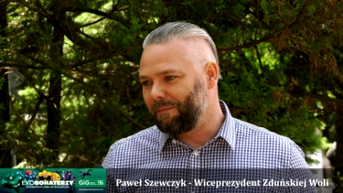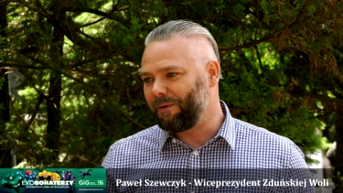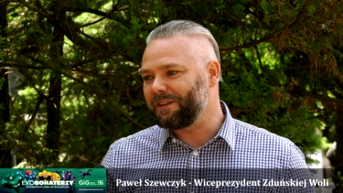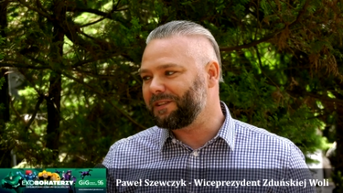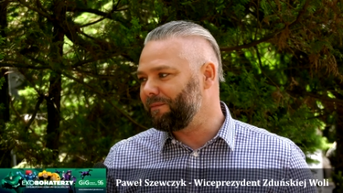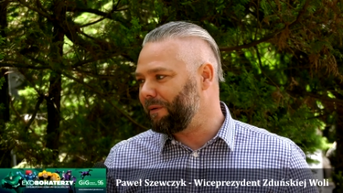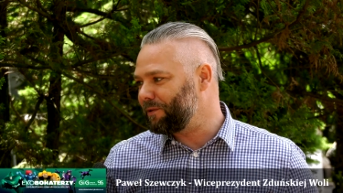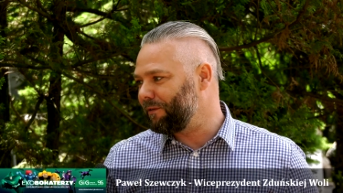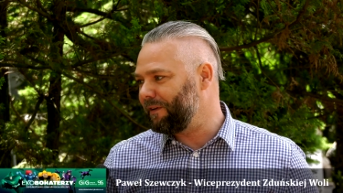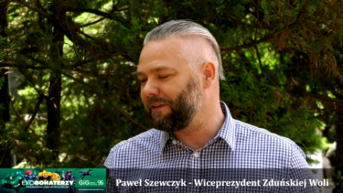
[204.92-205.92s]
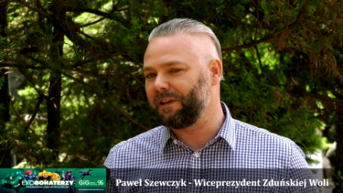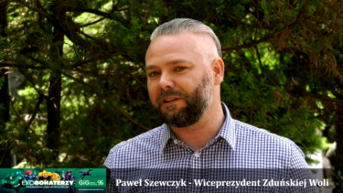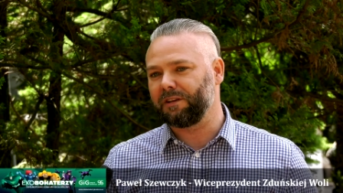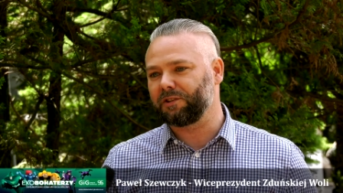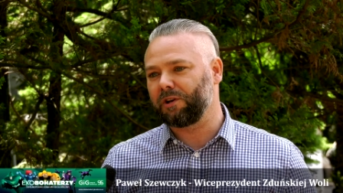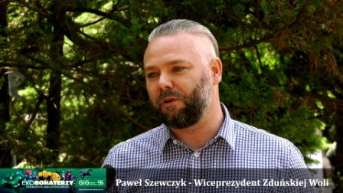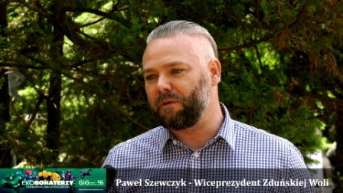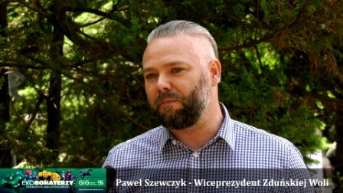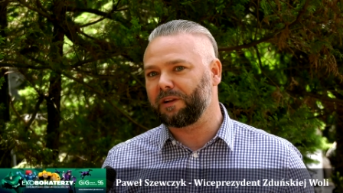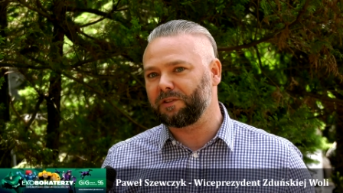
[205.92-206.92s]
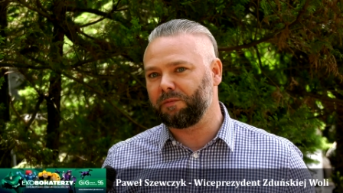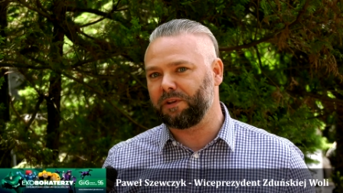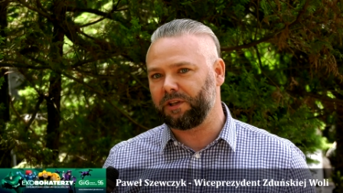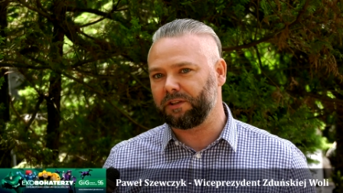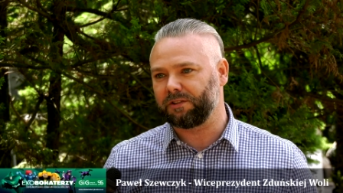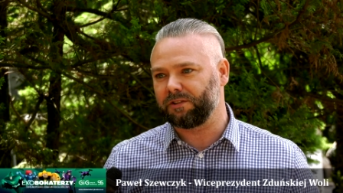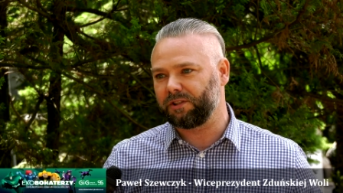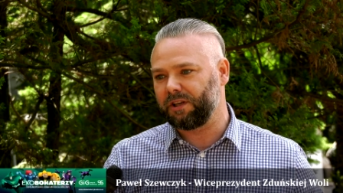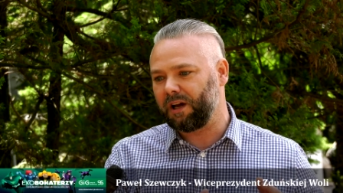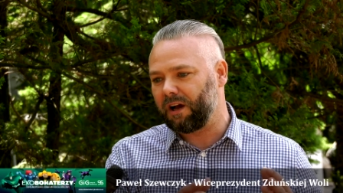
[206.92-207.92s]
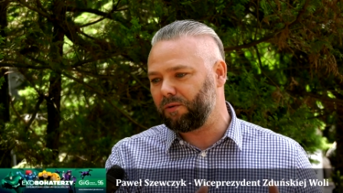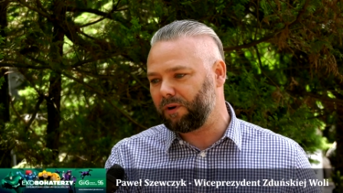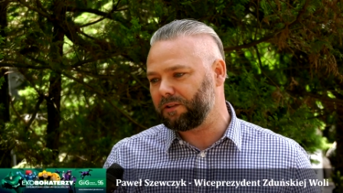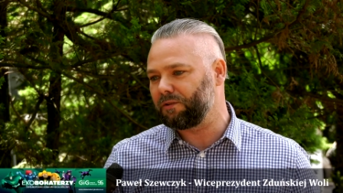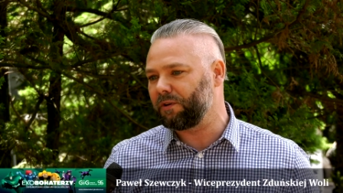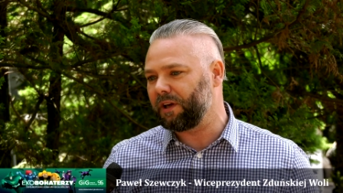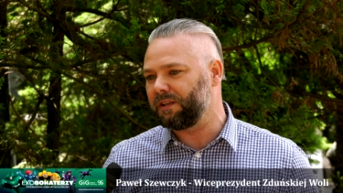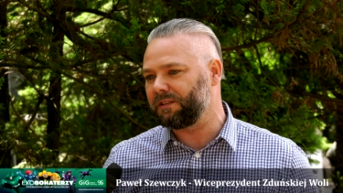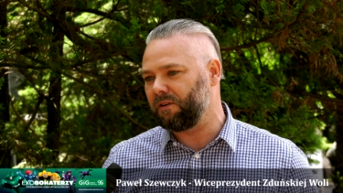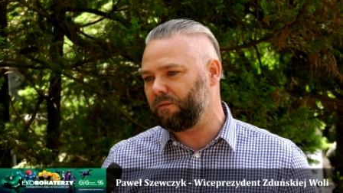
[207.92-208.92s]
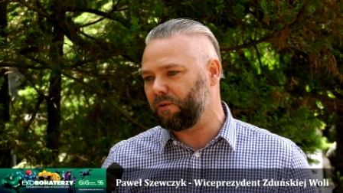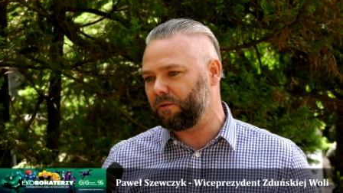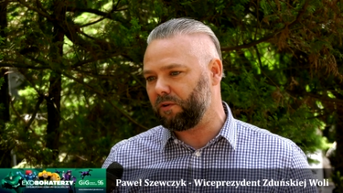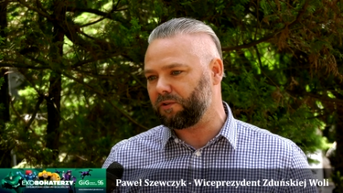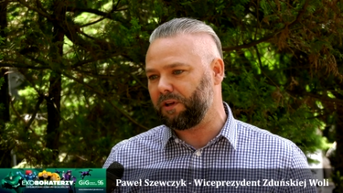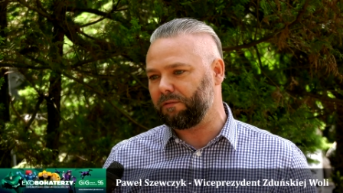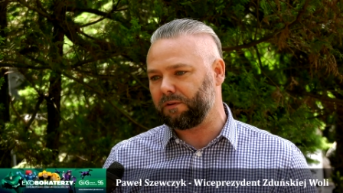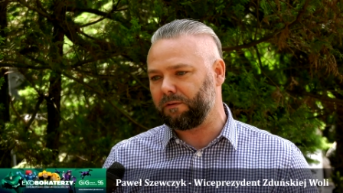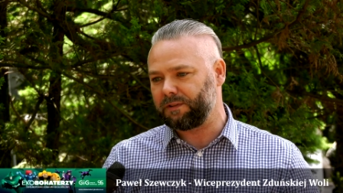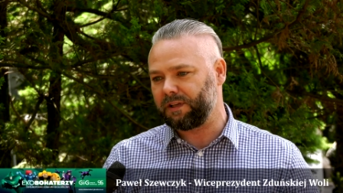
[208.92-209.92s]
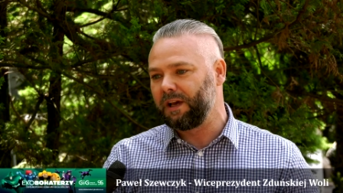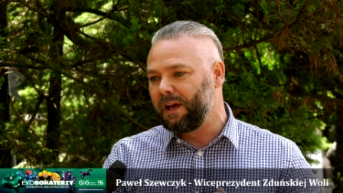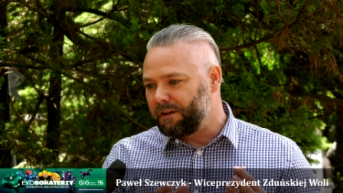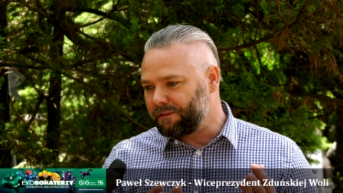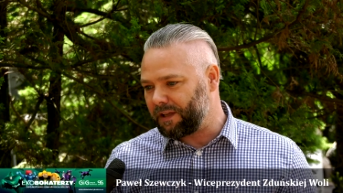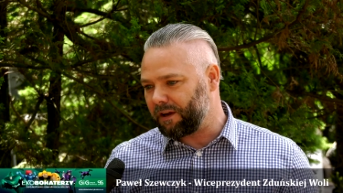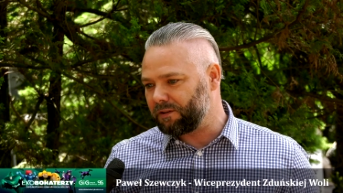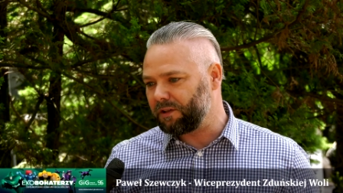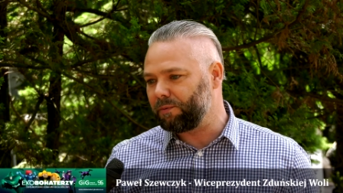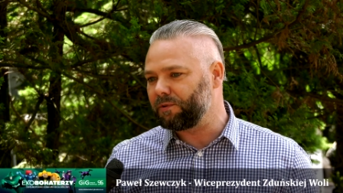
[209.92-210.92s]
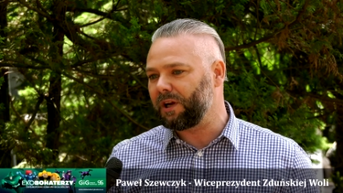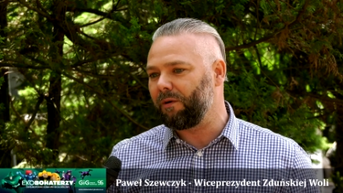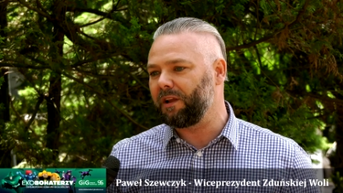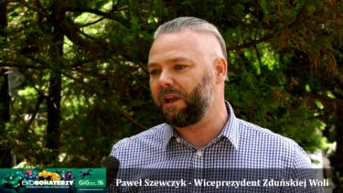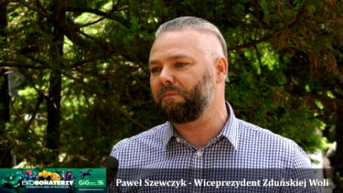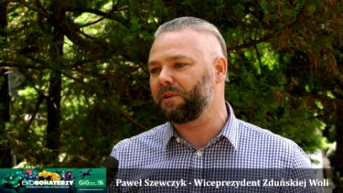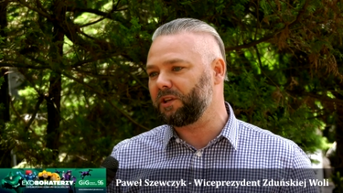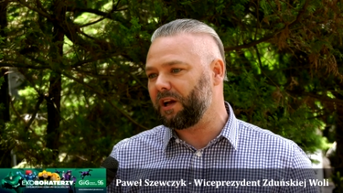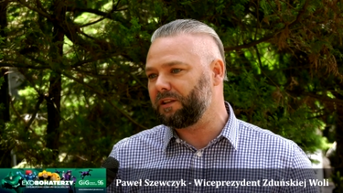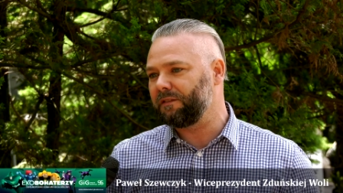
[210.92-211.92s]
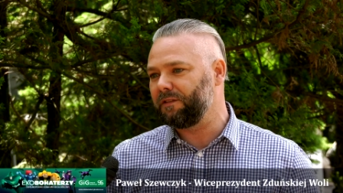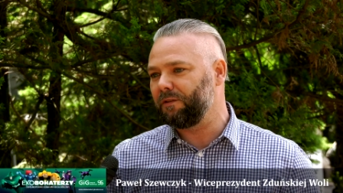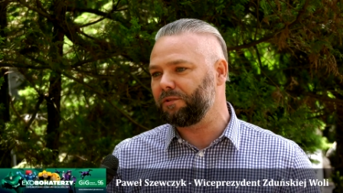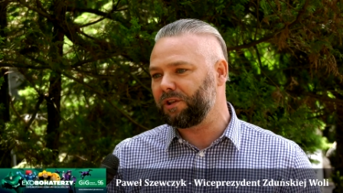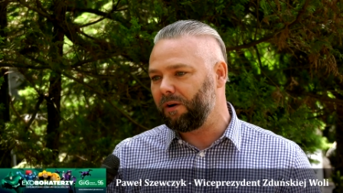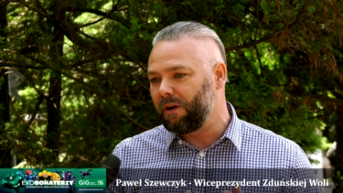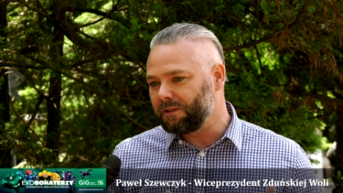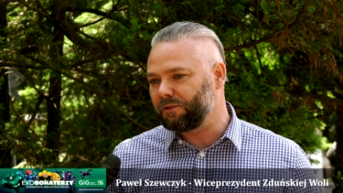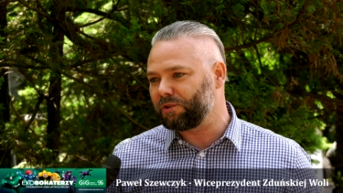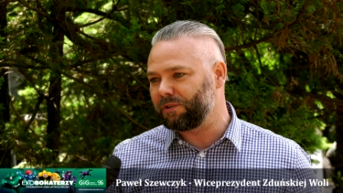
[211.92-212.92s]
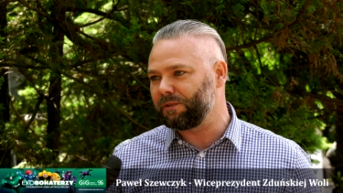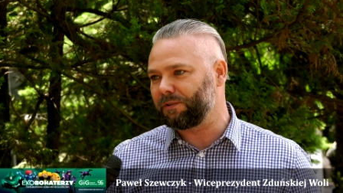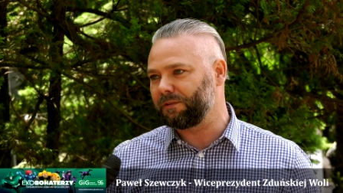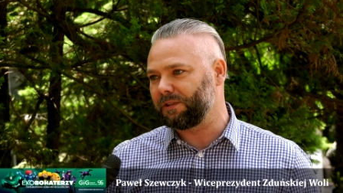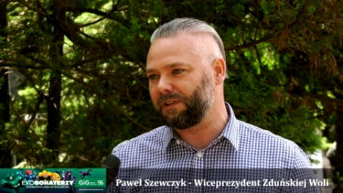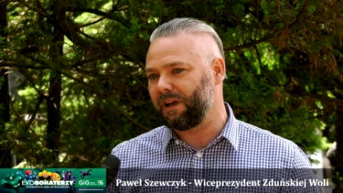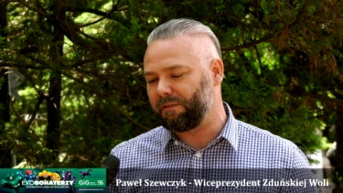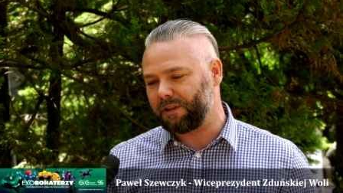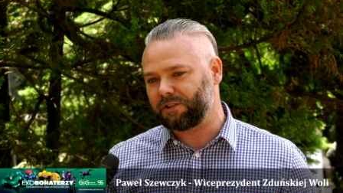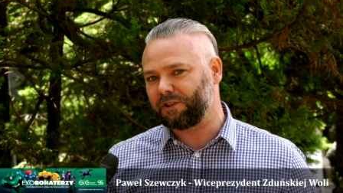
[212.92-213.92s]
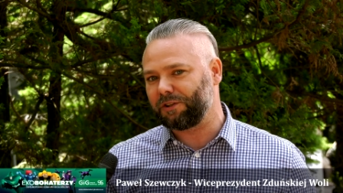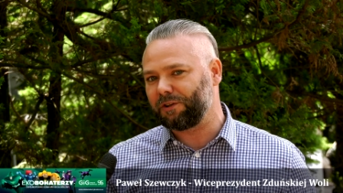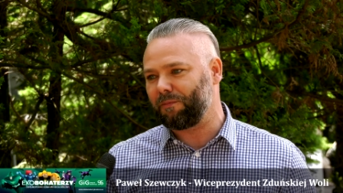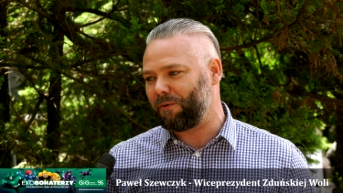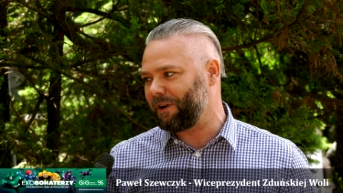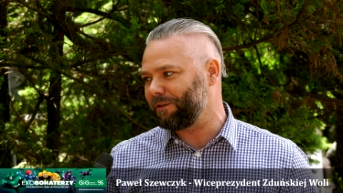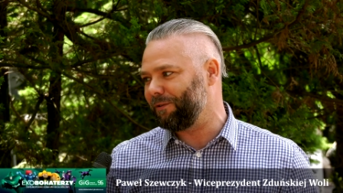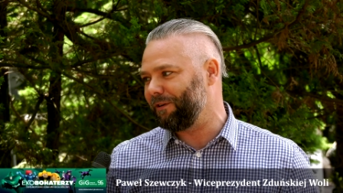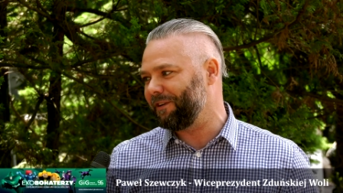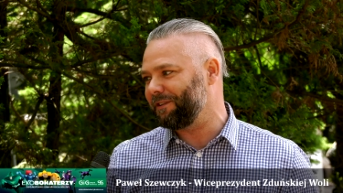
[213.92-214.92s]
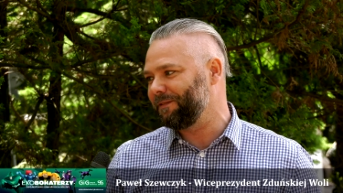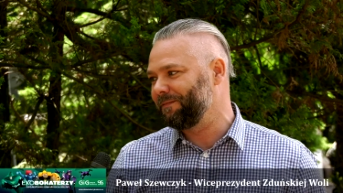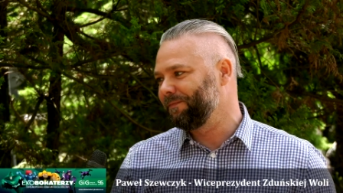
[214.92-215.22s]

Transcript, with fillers: bo jestem absolwentem tej szkoły i bardzo mnie cieszy, że akurat drugie liceum ogólnokształcące w tego typu działaniach bierze aktywny udział z dużymi sukcesami sukcesami, także tylko pogratulować.